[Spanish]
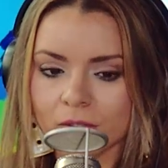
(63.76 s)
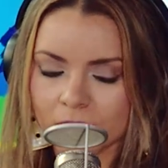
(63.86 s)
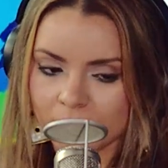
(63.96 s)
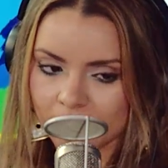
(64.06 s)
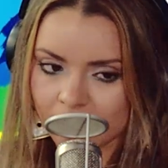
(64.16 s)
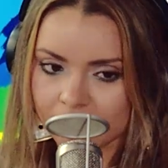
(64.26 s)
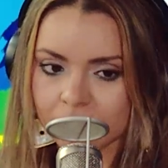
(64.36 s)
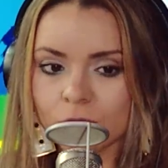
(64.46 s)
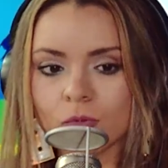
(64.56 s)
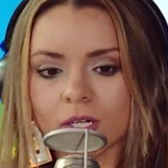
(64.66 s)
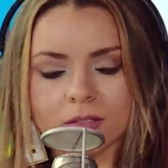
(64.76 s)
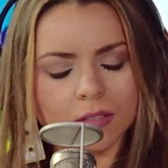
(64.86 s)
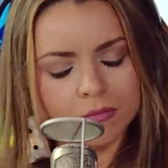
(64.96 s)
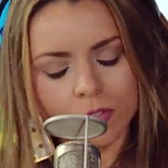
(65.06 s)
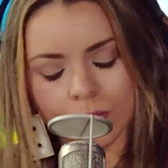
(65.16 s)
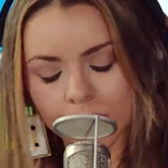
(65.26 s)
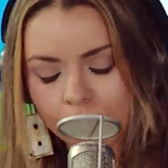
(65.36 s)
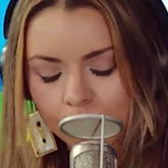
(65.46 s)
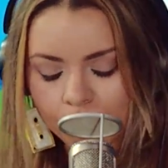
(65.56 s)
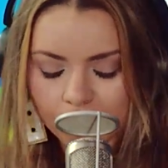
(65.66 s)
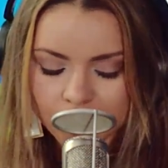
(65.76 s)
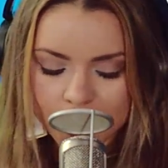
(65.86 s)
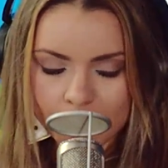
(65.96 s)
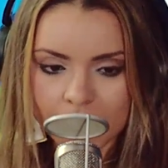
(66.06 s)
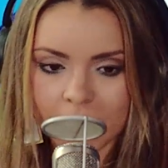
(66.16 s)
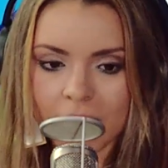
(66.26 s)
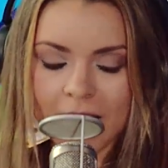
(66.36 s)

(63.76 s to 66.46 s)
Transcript: quedarte en tu casa, de lo más cómodo, chévere.